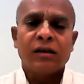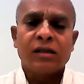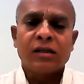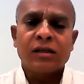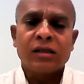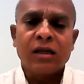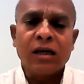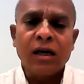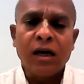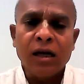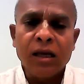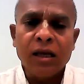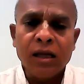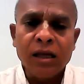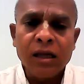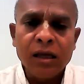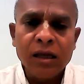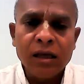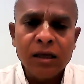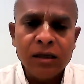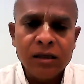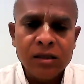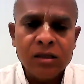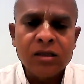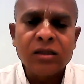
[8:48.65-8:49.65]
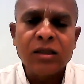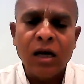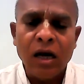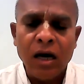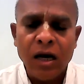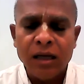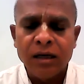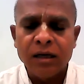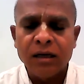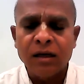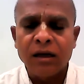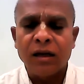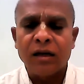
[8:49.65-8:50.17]
इसका इस
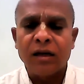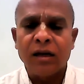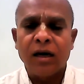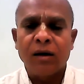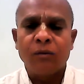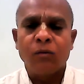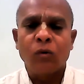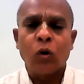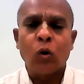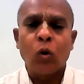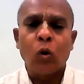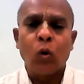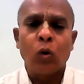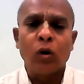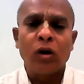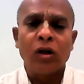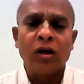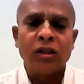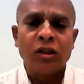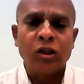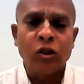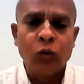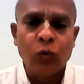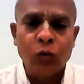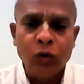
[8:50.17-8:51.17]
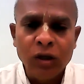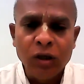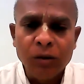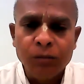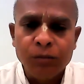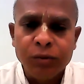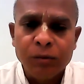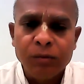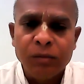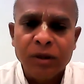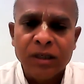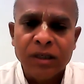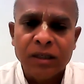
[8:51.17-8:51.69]
स्थान का नाम
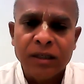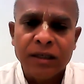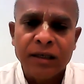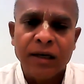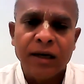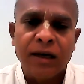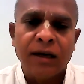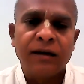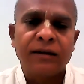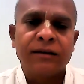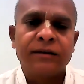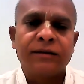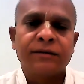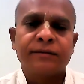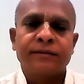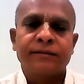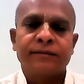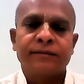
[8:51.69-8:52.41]
कोलद्वीप बन गया